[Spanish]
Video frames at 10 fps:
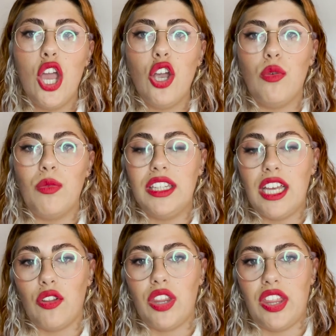como el
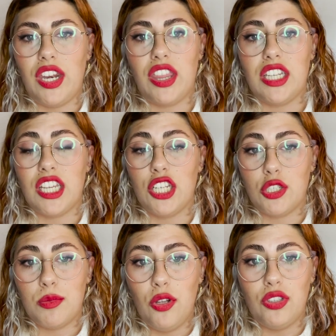tarro de cerezas que
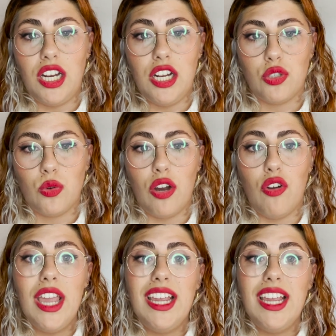explota en el suelo